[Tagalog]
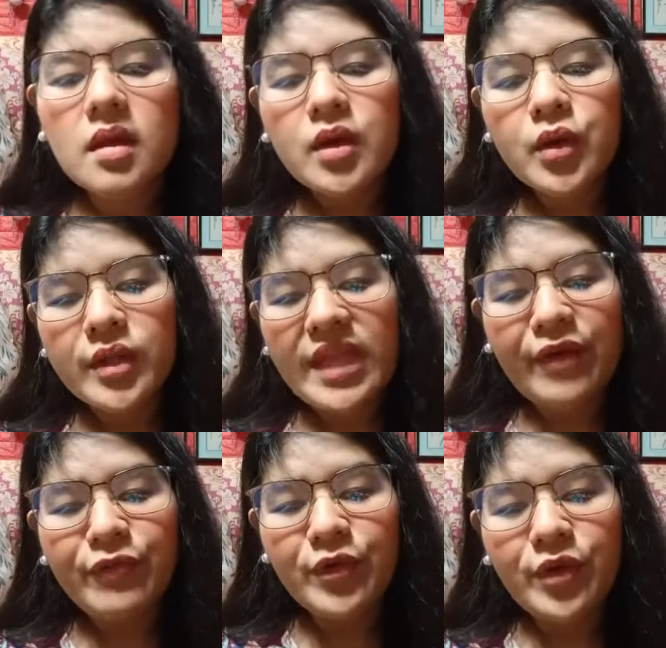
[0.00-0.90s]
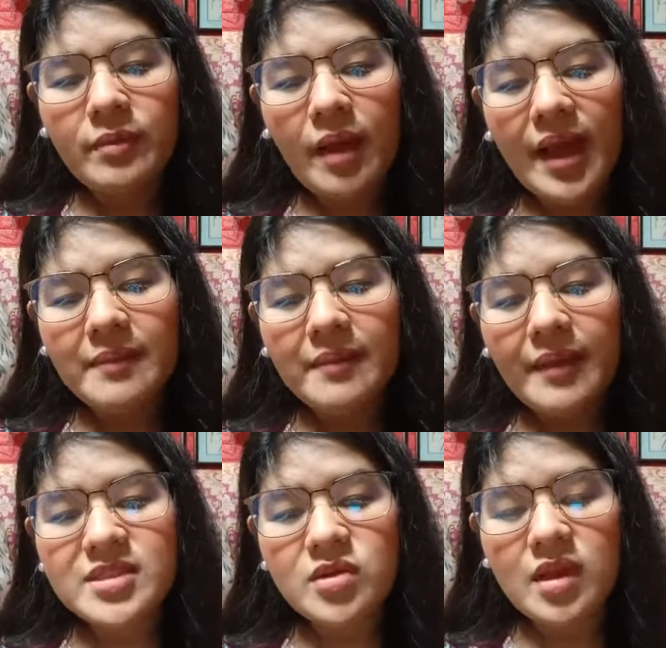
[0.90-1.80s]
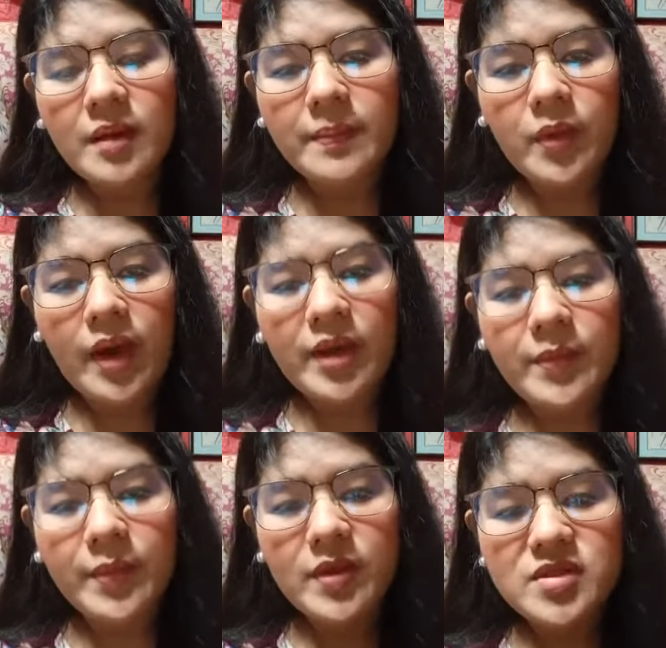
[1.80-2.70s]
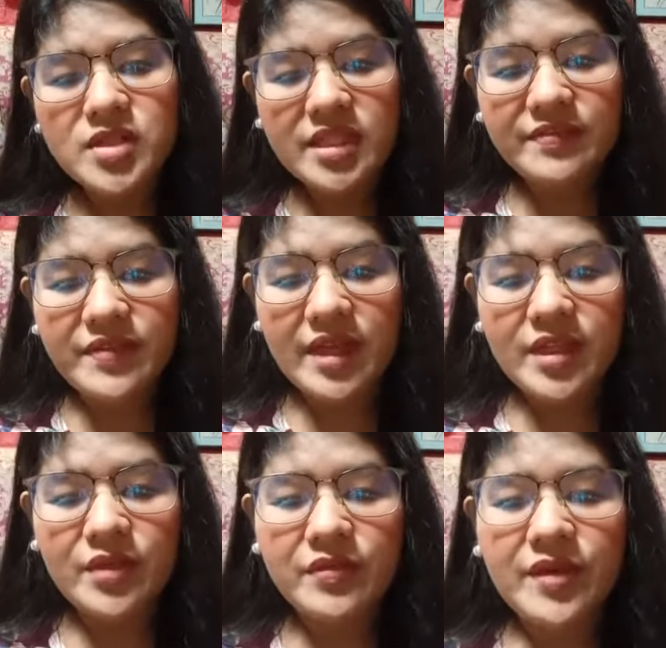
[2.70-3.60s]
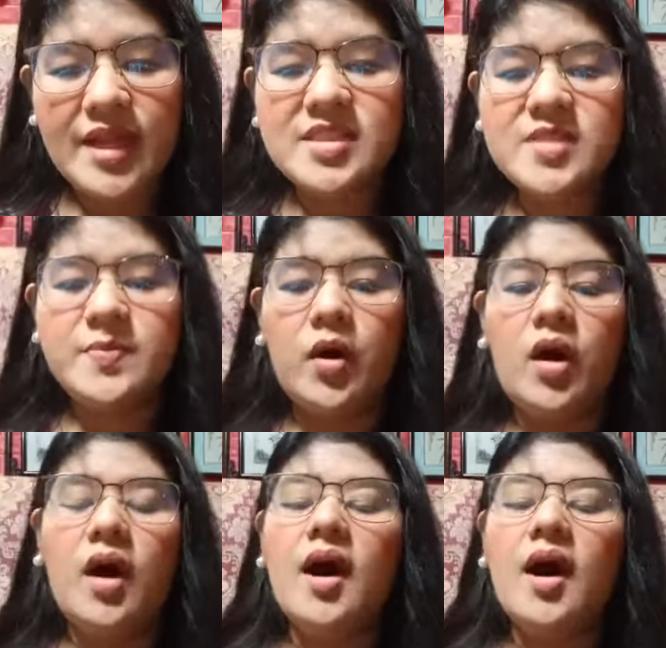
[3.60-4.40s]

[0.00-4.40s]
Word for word: Good afternoon ma'am. Ask ko lang po, ano po yung certificate of grades po?